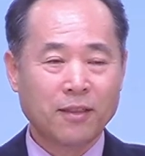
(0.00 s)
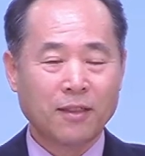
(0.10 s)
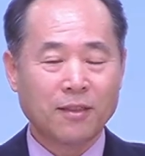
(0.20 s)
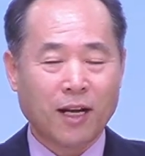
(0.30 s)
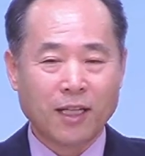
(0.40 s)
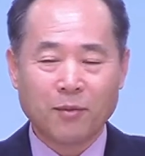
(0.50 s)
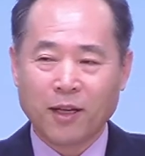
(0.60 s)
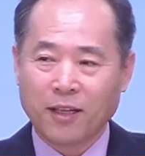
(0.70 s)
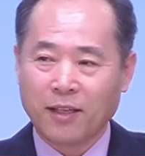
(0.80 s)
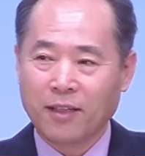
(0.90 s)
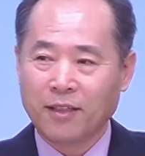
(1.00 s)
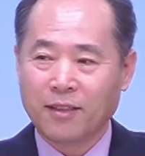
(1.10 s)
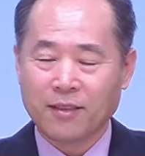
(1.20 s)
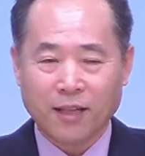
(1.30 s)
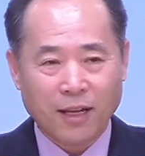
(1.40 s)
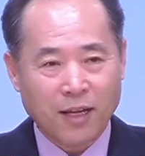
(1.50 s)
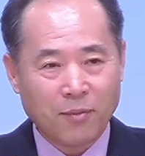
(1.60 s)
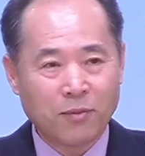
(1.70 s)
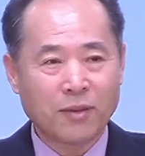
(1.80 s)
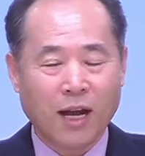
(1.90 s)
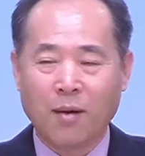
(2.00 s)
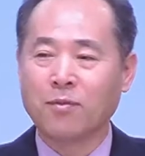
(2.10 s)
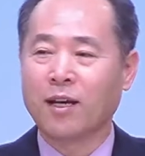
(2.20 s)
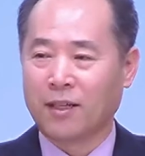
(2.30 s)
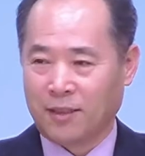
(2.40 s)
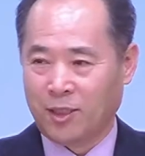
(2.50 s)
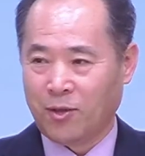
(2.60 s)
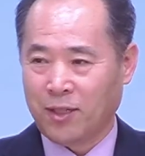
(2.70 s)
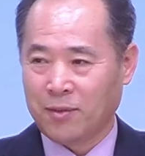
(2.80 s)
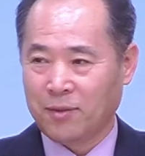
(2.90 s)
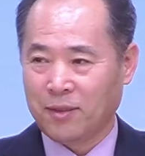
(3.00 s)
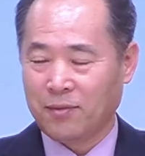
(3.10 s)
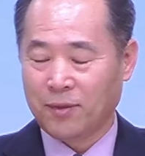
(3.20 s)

상대방이 참 감사하는 그런 경우가 있습니다.